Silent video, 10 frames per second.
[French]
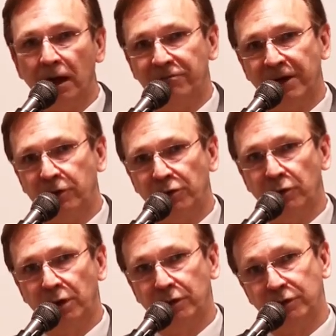afin que
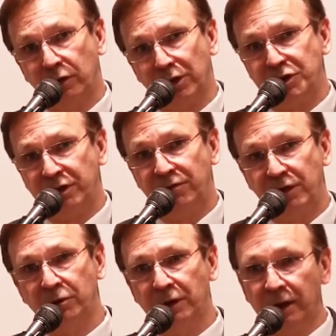nous
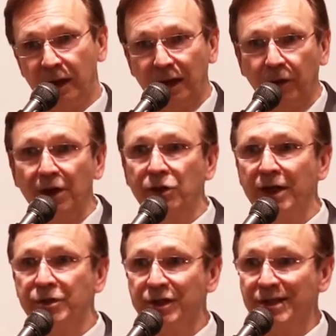recevions les
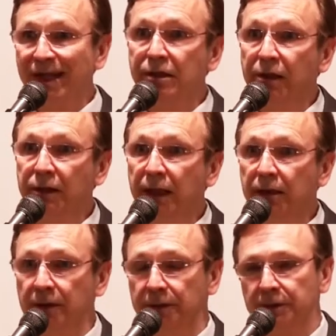richesses éternelles.